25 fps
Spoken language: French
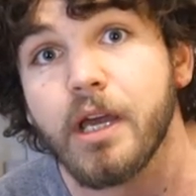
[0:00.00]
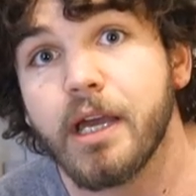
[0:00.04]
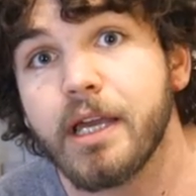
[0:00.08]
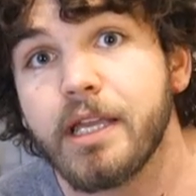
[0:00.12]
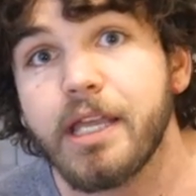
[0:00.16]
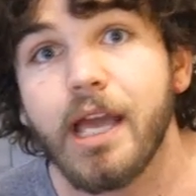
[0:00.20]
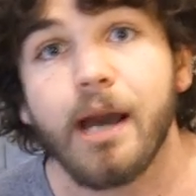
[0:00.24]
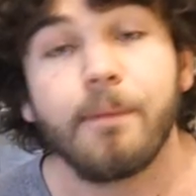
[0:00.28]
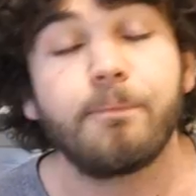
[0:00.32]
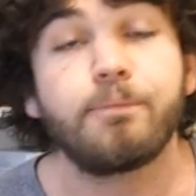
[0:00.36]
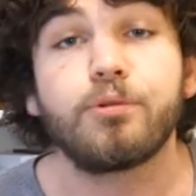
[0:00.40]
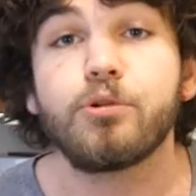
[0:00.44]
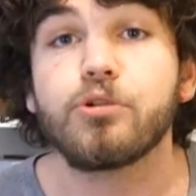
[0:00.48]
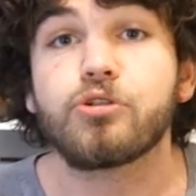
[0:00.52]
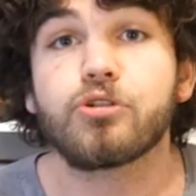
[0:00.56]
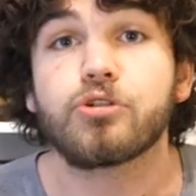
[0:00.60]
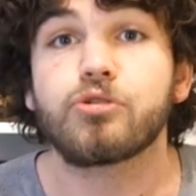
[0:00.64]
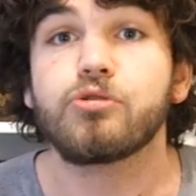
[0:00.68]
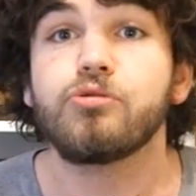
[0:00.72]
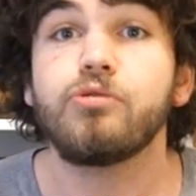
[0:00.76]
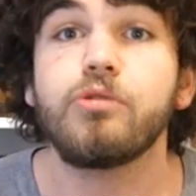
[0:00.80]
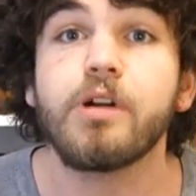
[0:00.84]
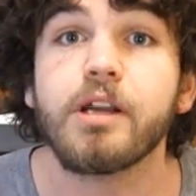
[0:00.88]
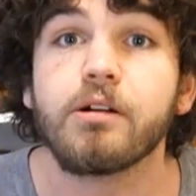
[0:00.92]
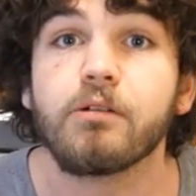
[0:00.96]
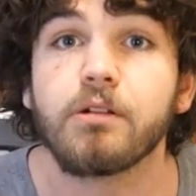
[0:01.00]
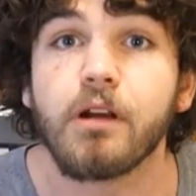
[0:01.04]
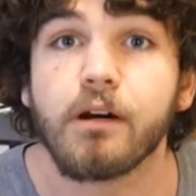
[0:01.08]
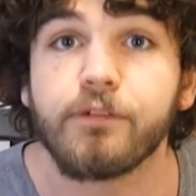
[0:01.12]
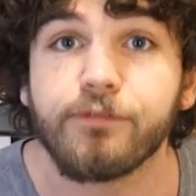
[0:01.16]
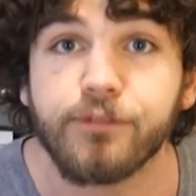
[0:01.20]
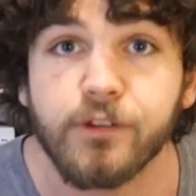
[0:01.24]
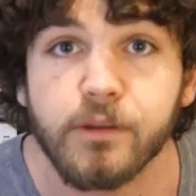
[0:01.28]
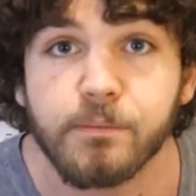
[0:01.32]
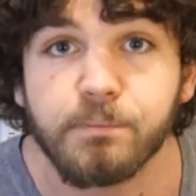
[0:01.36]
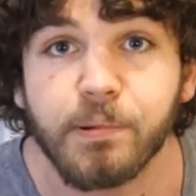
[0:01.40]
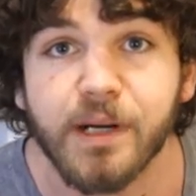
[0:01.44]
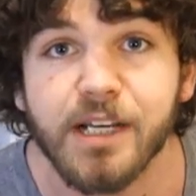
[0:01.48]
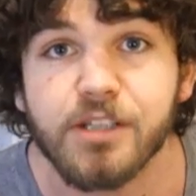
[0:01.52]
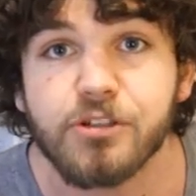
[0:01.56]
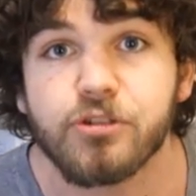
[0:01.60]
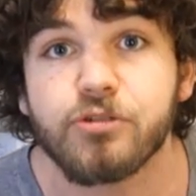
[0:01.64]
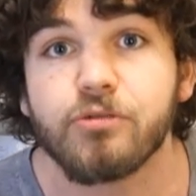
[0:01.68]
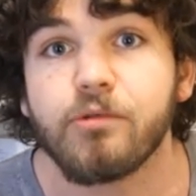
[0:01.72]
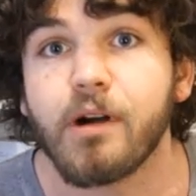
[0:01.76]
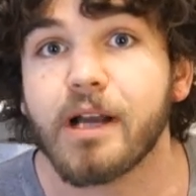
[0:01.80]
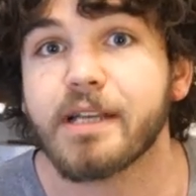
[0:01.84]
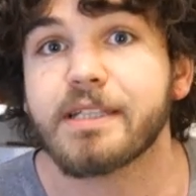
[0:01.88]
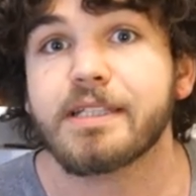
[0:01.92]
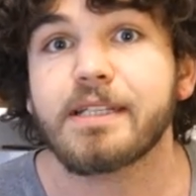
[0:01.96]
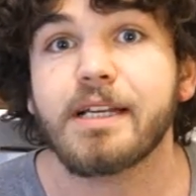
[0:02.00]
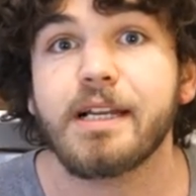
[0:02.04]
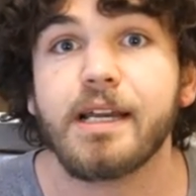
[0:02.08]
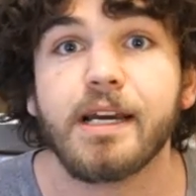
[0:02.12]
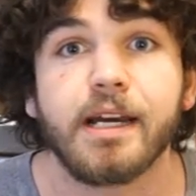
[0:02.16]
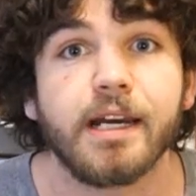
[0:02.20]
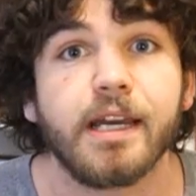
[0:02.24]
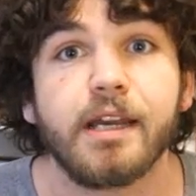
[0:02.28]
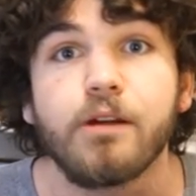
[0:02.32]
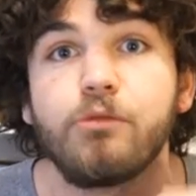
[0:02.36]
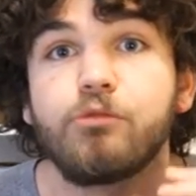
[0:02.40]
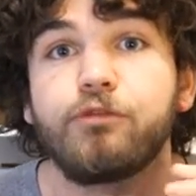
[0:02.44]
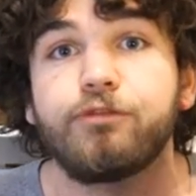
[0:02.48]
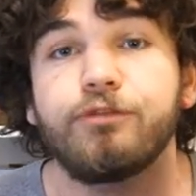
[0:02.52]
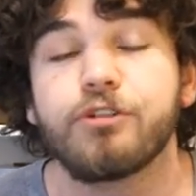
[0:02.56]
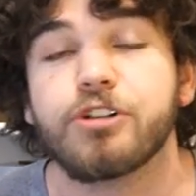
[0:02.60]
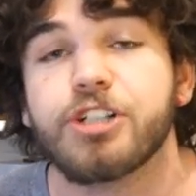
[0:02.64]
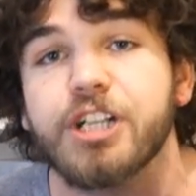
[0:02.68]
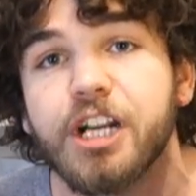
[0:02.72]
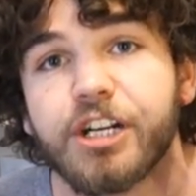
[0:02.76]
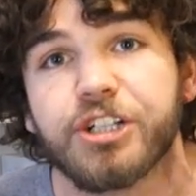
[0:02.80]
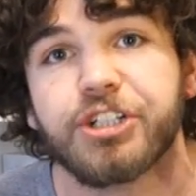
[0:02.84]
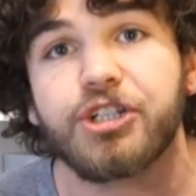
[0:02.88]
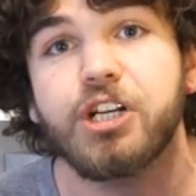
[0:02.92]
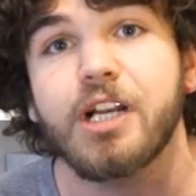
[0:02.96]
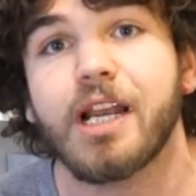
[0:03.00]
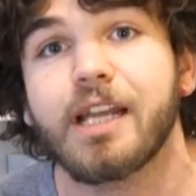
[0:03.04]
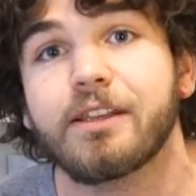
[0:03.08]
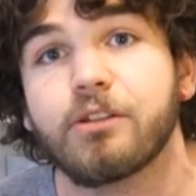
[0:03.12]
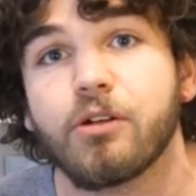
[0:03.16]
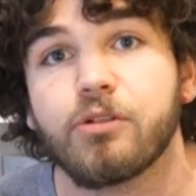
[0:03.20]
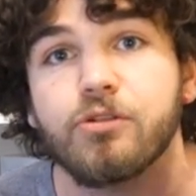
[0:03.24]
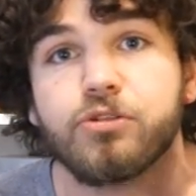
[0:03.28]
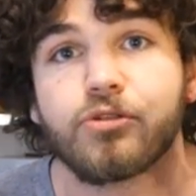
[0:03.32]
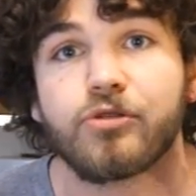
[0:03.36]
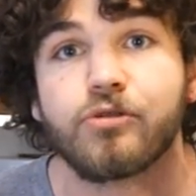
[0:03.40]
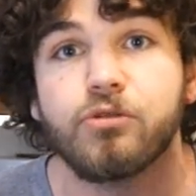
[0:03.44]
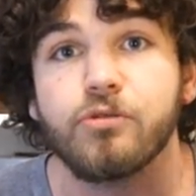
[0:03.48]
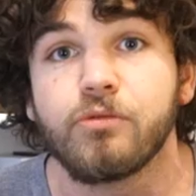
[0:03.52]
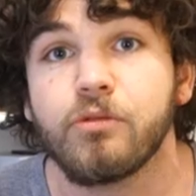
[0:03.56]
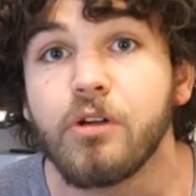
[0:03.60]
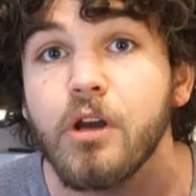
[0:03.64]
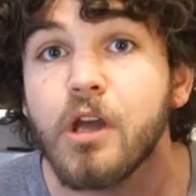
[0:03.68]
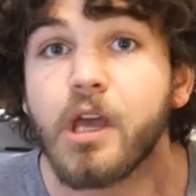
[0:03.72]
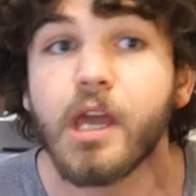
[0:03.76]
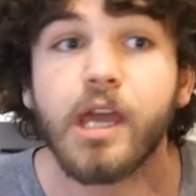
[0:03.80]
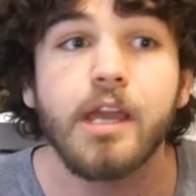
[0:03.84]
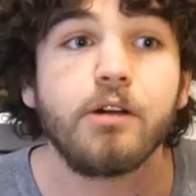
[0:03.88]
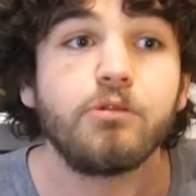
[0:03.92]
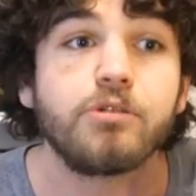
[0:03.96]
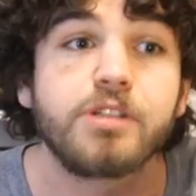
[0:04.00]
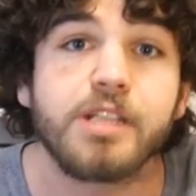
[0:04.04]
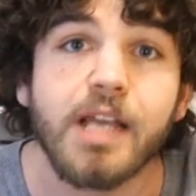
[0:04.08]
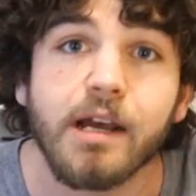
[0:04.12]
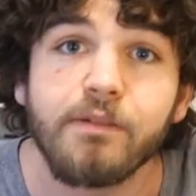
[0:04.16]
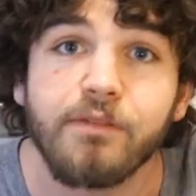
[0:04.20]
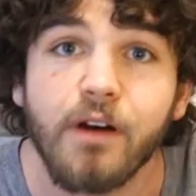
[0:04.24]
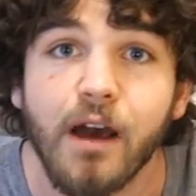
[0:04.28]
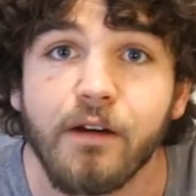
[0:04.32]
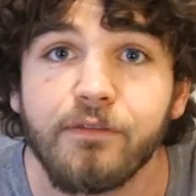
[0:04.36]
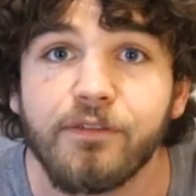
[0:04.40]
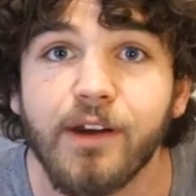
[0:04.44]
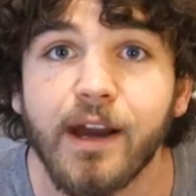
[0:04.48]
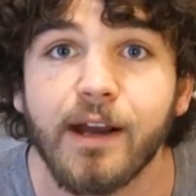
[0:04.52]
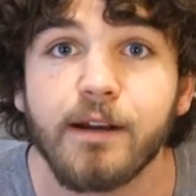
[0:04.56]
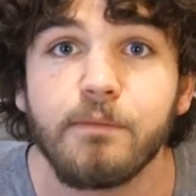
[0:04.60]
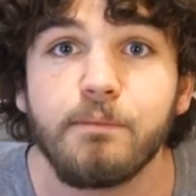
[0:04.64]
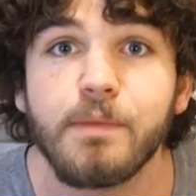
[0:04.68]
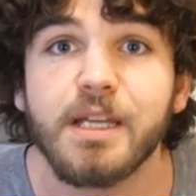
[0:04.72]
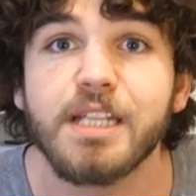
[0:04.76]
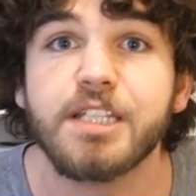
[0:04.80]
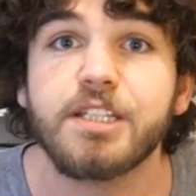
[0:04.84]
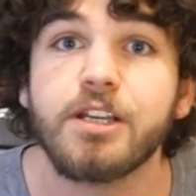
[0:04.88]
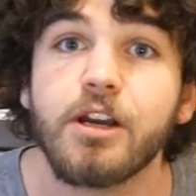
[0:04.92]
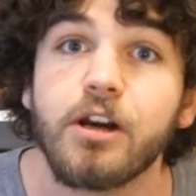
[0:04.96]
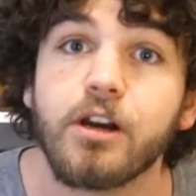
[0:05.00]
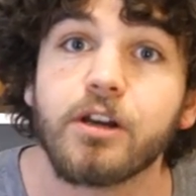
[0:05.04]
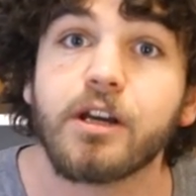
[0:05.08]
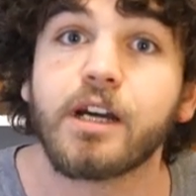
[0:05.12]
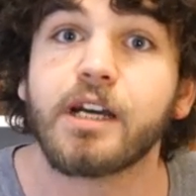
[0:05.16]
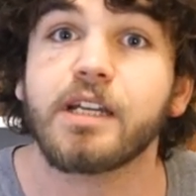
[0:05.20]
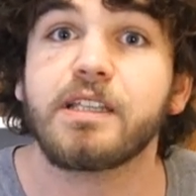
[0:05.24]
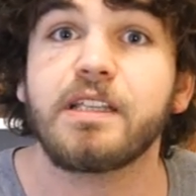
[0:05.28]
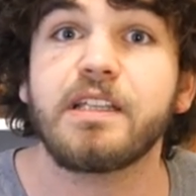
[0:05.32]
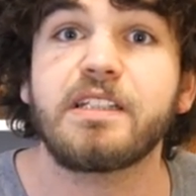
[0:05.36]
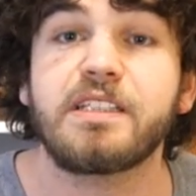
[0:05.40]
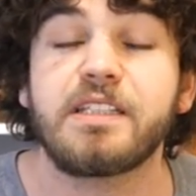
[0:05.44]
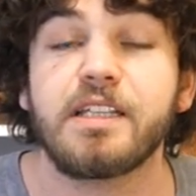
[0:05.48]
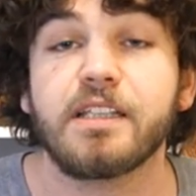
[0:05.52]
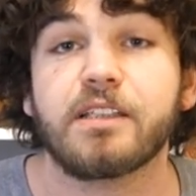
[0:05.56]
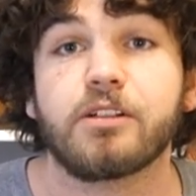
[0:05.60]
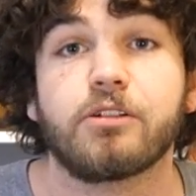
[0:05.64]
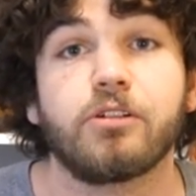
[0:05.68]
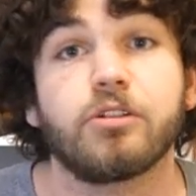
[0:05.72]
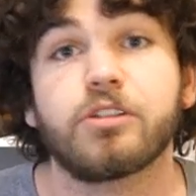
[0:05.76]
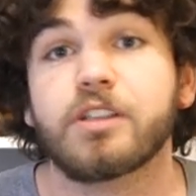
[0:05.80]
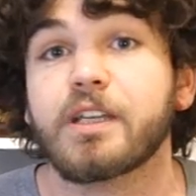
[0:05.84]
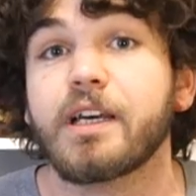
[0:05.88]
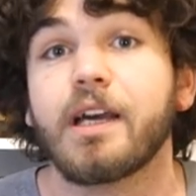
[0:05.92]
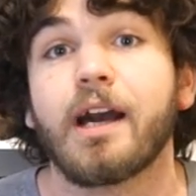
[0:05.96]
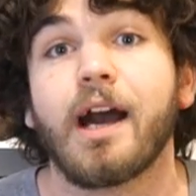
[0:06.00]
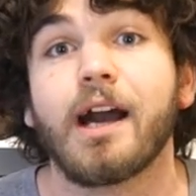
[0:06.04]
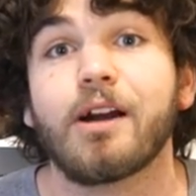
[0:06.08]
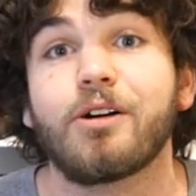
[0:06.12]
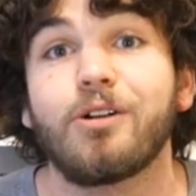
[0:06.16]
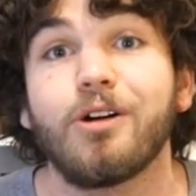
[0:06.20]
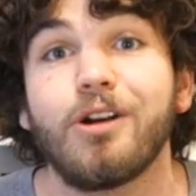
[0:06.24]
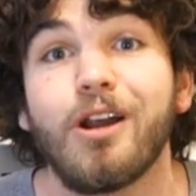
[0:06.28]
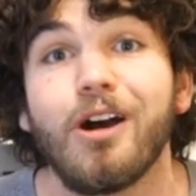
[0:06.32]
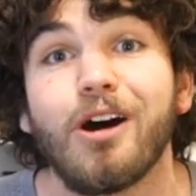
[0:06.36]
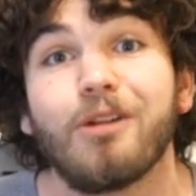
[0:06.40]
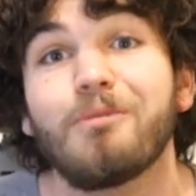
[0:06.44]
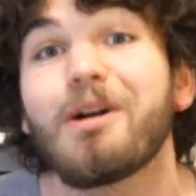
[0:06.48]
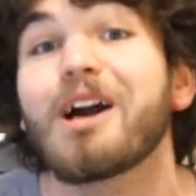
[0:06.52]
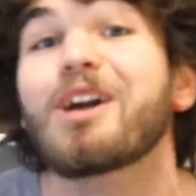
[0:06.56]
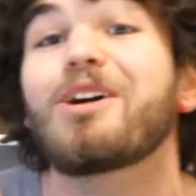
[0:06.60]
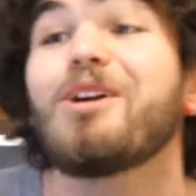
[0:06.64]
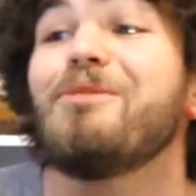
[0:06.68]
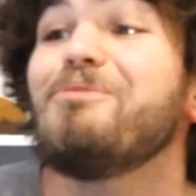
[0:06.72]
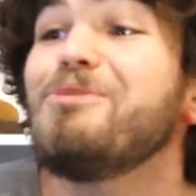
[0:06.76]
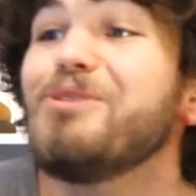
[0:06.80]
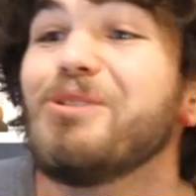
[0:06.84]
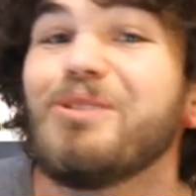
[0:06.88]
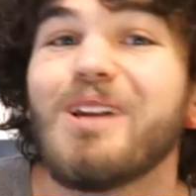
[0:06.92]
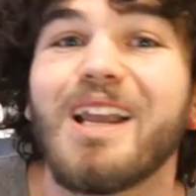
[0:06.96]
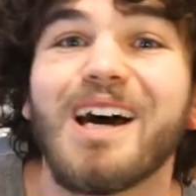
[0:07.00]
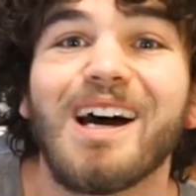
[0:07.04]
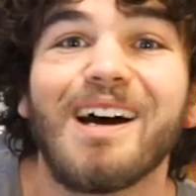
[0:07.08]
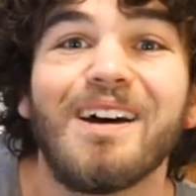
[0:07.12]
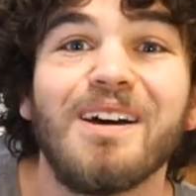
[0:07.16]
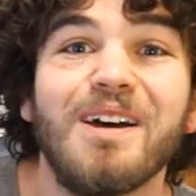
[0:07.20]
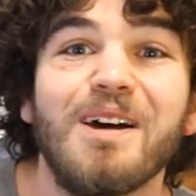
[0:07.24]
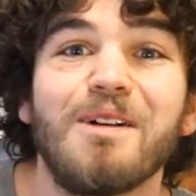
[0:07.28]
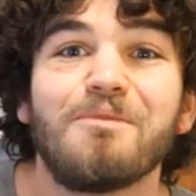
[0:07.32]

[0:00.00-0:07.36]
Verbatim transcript: et il y a plus de sous et on leur fait une pression accélérée où il faut chercher l'attention et où ça va vers le médiocre et des titres très racoleurs, bah, comme nous là.